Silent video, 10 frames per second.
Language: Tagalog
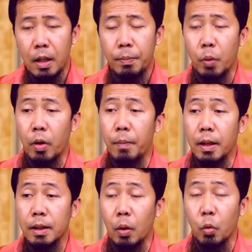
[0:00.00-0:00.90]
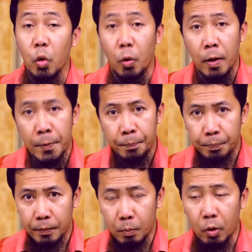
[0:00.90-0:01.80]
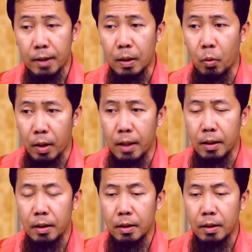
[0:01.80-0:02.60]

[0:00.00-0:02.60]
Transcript: meron ka bang sa ulo mula sa Quran?